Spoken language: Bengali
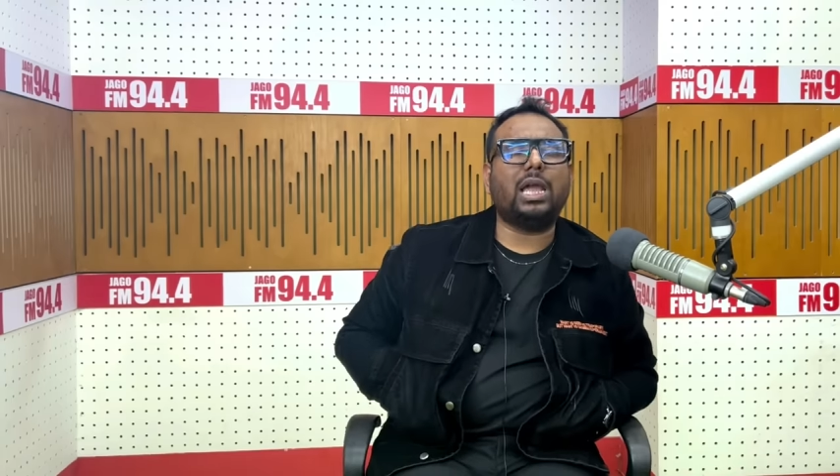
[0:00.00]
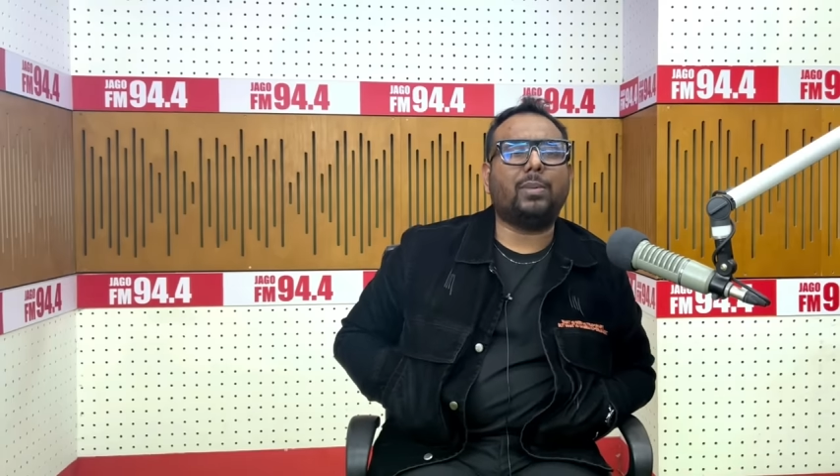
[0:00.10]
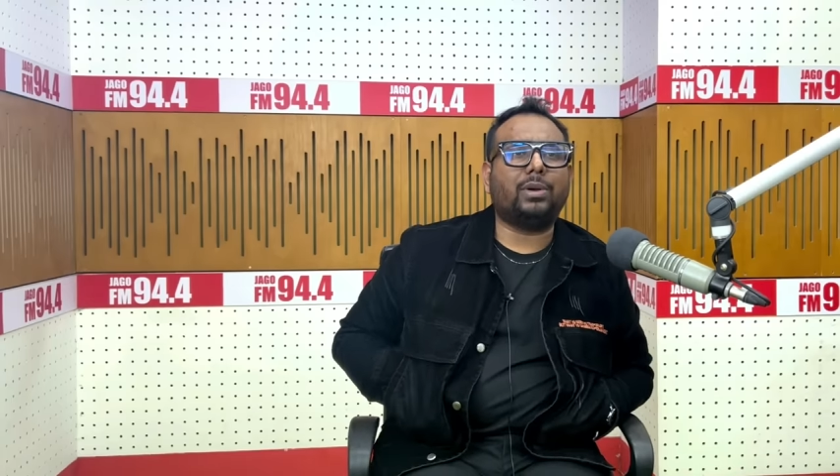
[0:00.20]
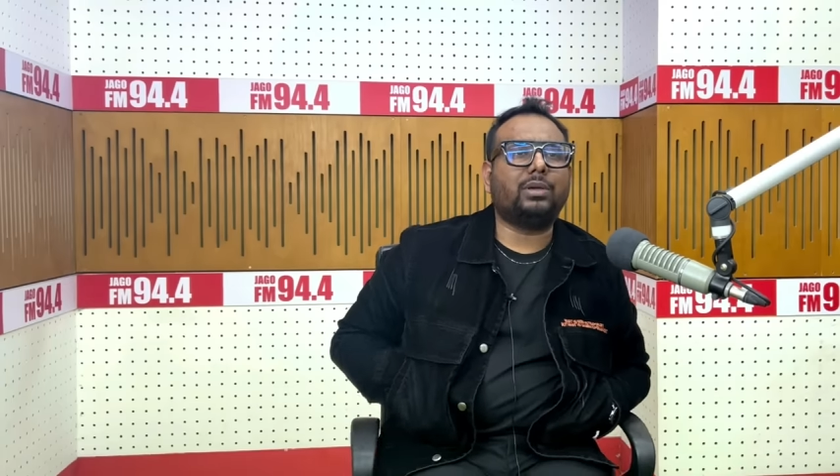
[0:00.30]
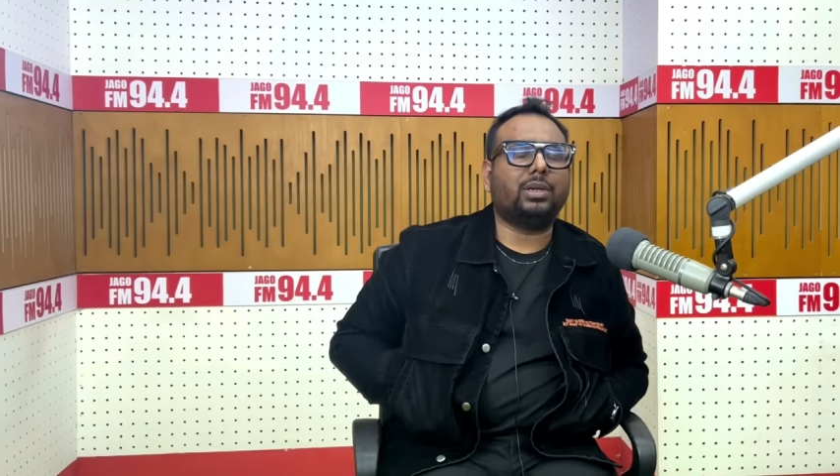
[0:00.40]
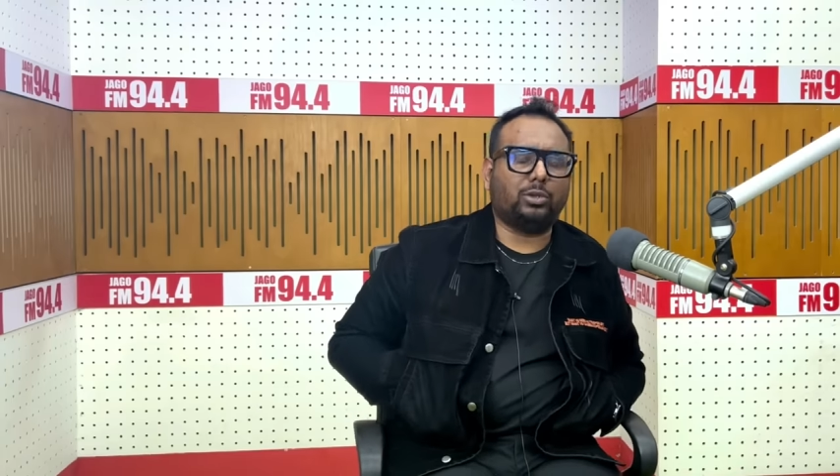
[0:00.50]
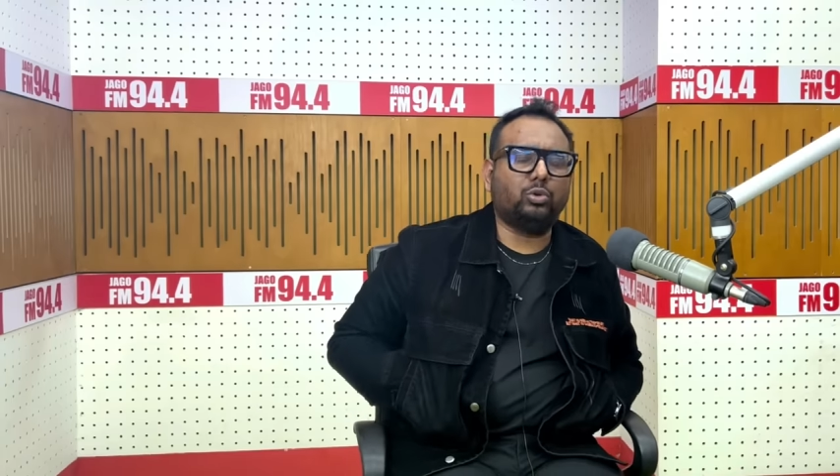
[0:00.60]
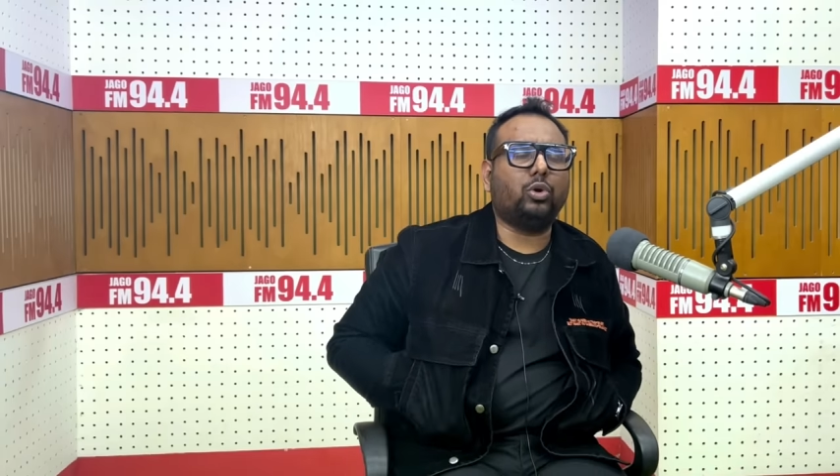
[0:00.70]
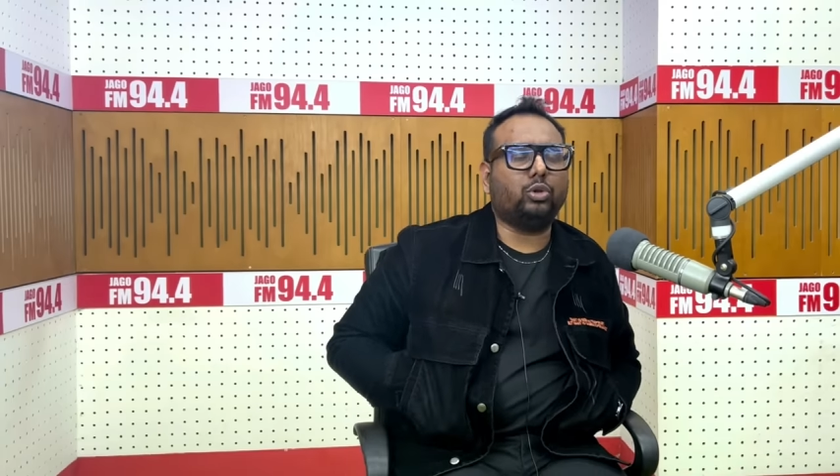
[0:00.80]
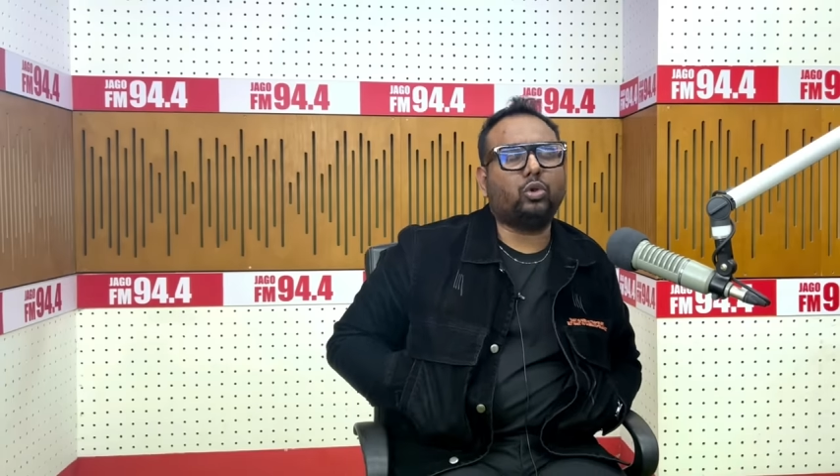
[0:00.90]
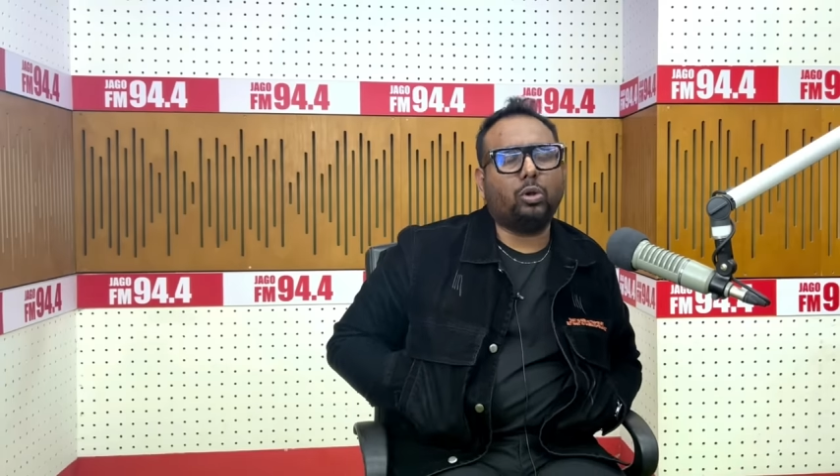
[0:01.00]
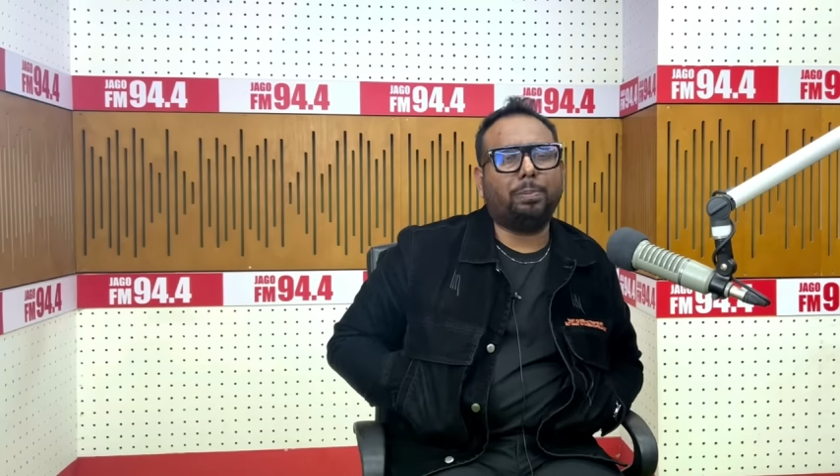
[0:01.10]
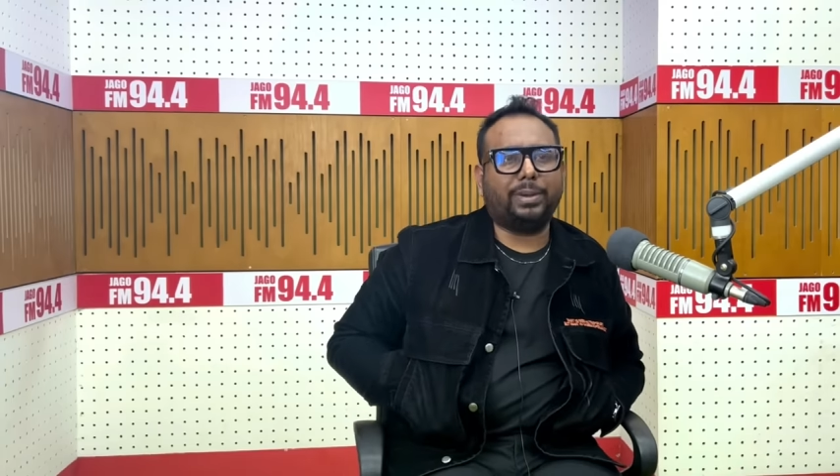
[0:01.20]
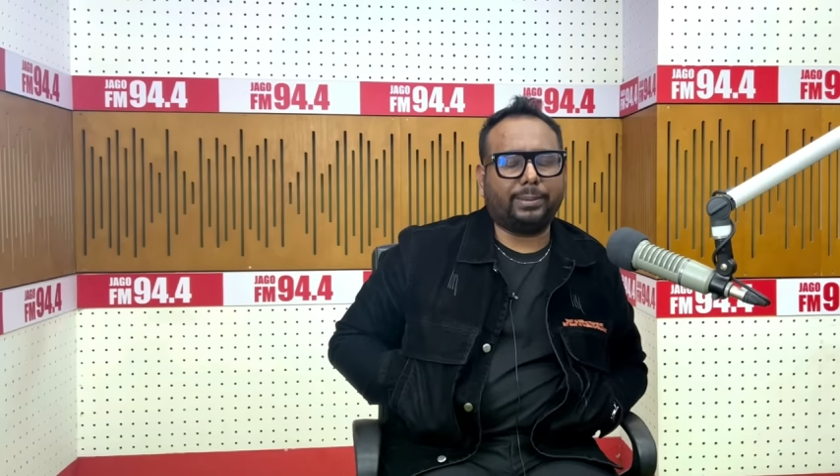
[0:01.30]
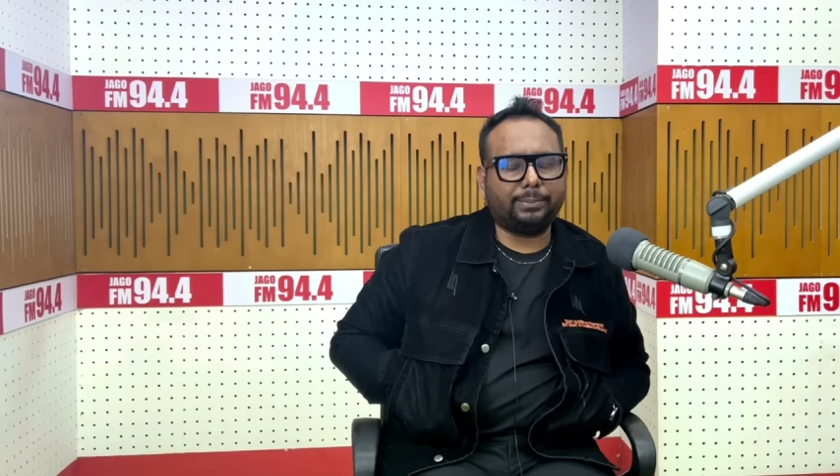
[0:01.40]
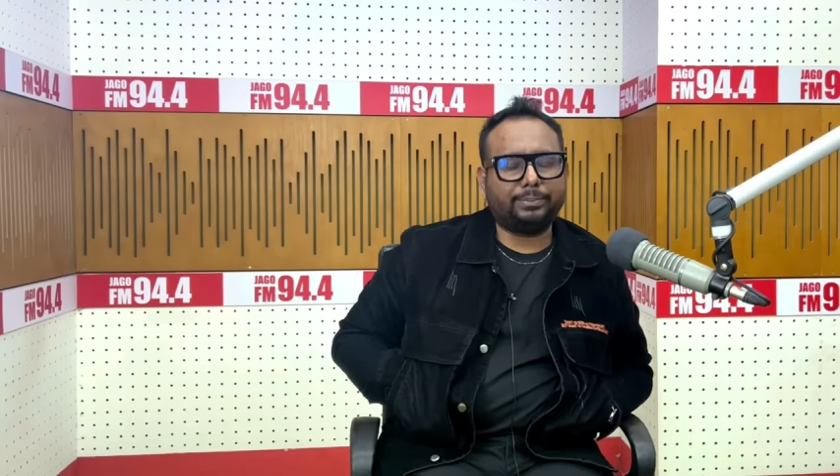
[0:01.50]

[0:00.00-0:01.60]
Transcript: অ্যাওয়ার্ড একটু হয়তো কম পায়